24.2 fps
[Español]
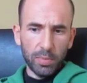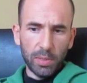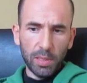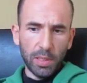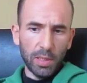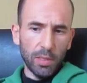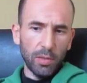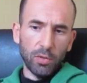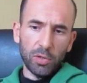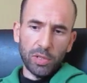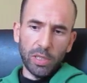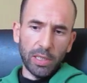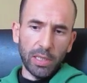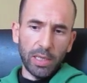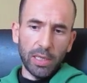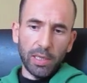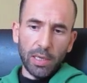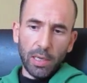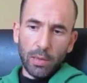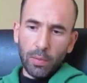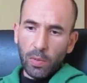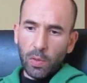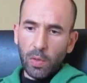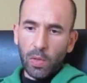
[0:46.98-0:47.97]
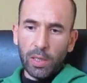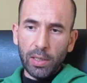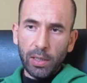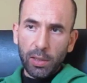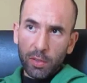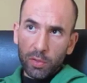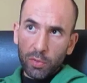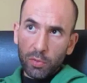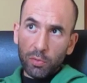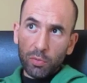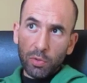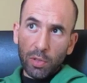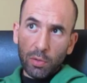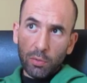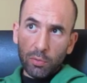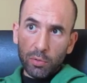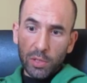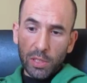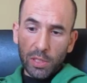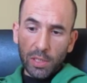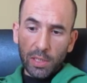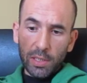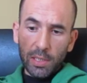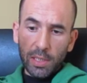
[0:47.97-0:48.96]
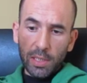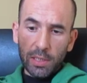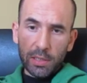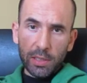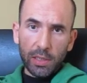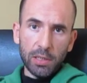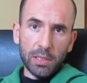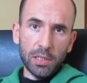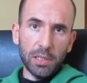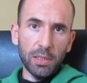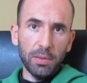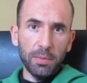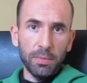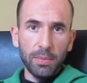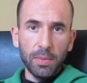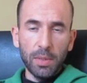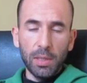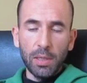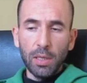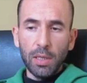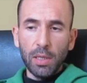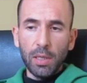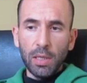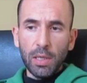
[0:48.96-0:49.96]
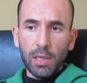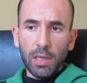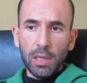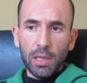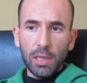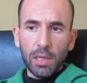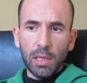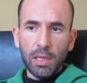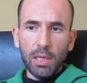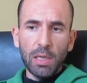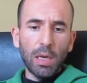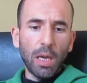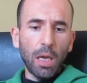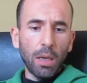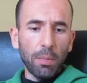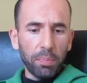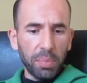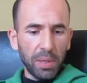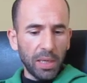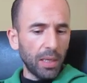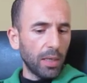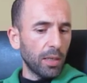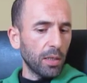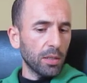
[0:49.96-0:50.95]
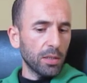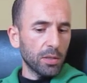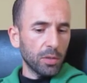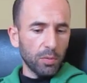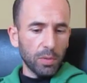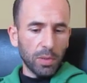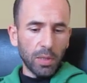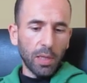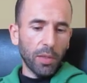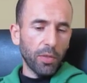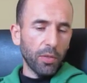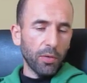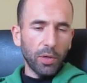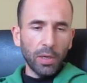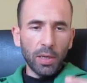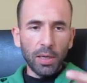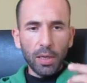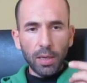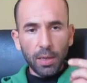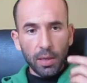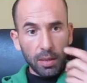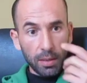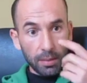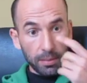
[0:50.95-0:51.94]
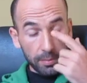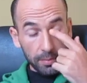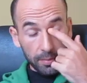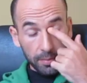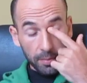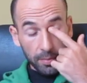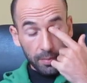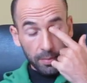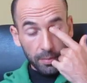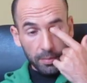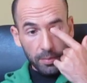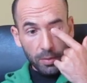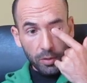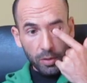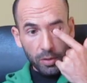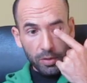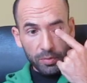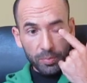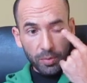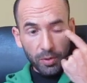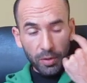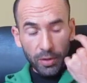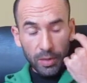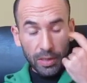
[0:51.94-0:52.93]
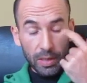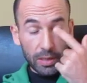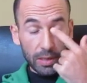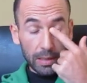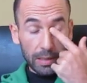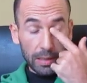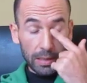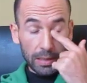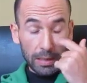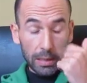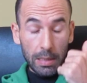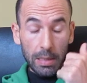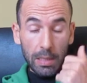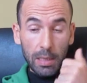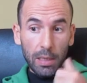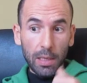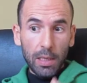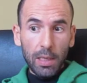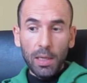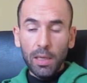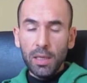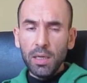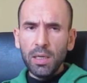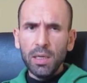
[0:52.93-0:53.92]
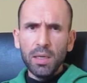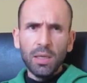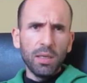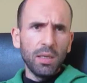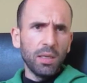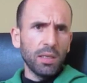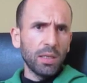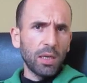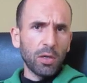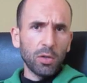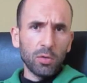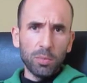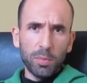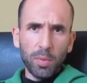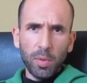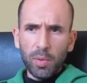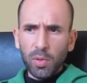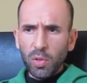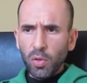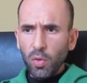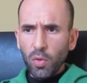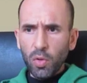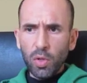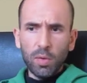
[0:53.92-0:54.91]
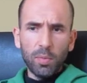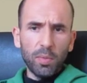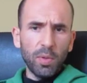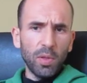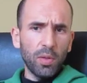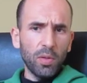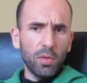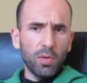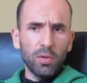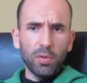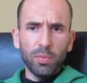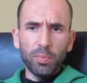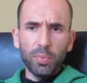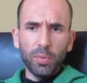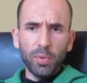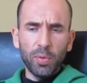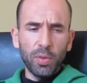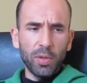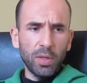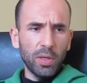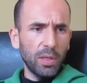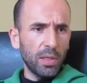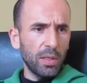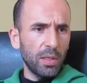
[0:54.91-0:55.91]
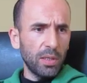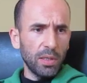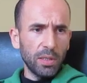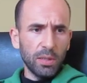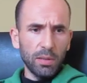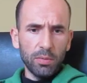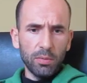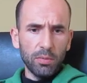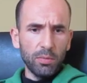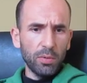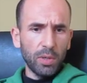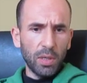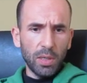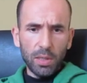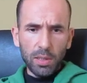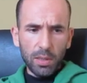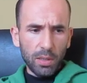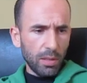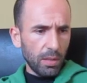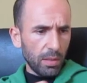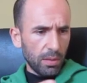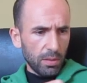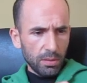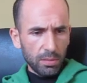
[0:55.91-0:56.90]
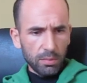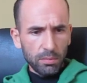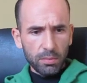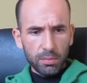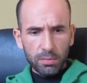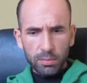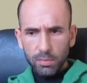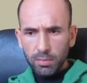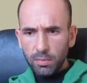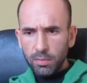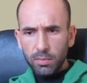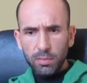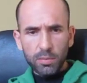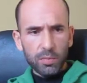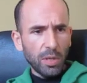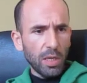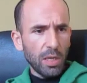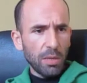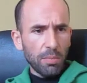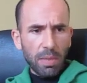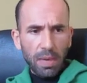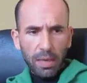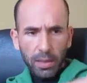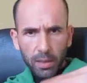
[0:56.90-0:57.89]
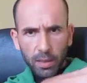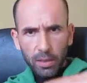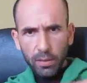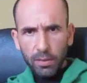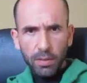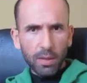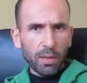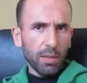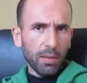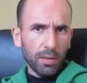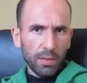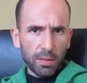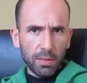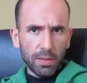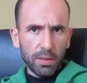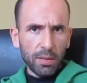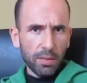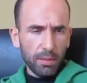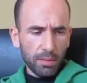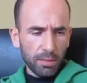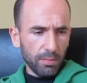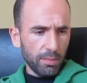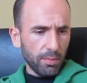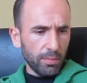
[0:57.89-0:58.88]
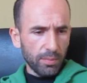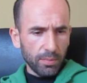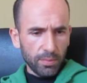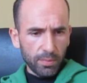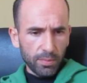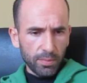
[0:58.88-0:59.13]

que no se caiga cuando la agarras con una cuchara y hagas así, y la aplicas sobre la zona Mm, correspondiente. Eh, en algún momento del vídeo pondré una, una imagen de,